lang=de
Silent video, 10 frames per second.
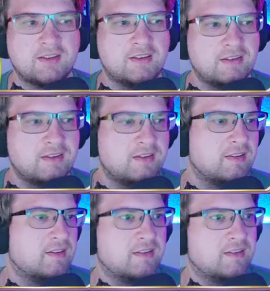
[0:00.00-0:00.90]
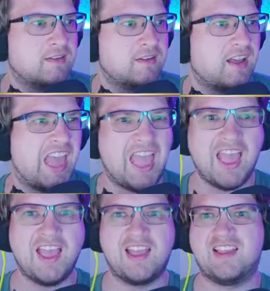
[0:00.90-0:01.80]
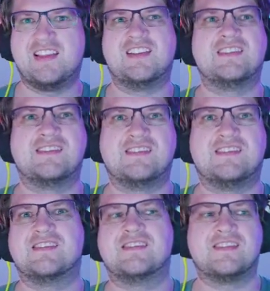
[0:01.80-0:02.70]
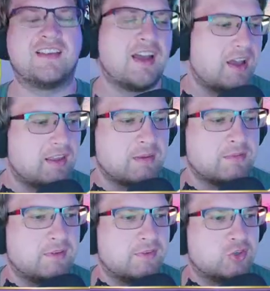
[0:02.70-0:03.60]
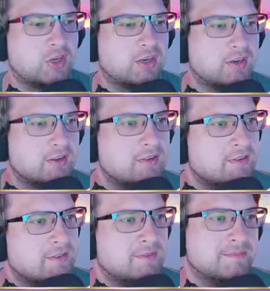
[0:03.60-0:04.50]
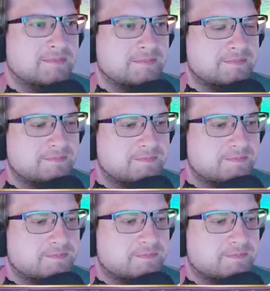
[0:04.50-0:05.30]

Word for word: Lektion für heute. Hä? Ein Trick. Hebst du dein Schwert, ich hab's nicht zwingst verstanden. du den Feind zu einer Parade.